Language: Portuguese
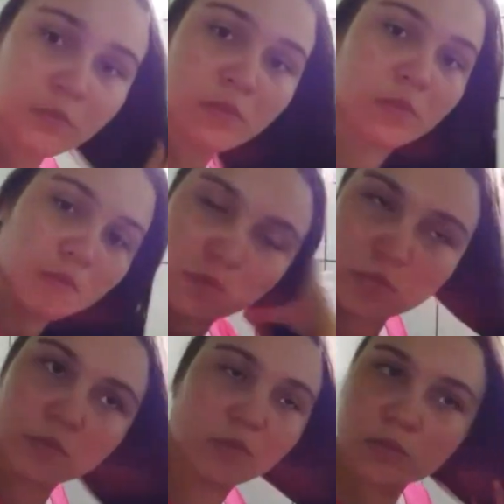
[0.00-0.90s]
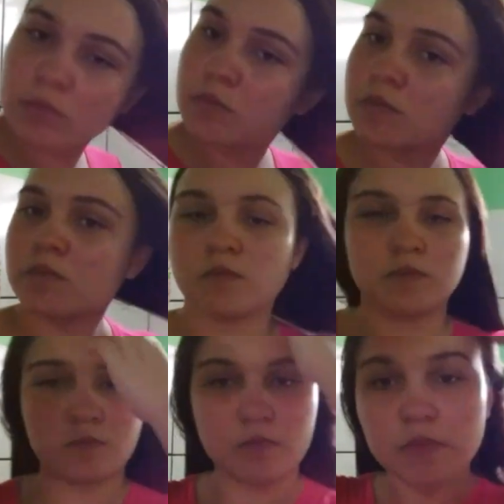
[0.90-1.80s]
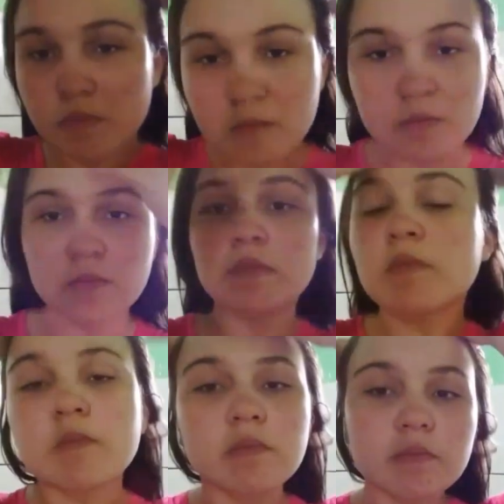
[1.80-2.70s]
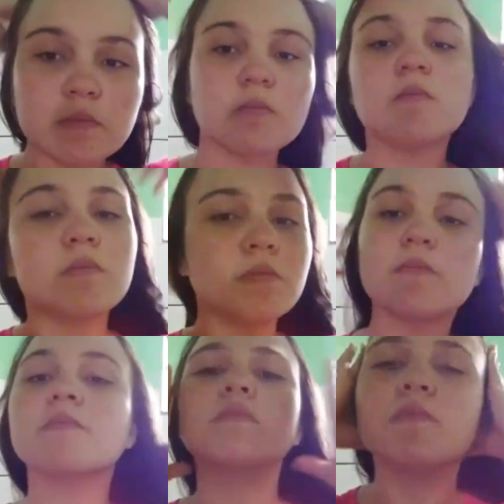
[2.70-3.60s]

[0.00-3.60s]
de estar usando essa da Scala, devido ao preço ser mais encontro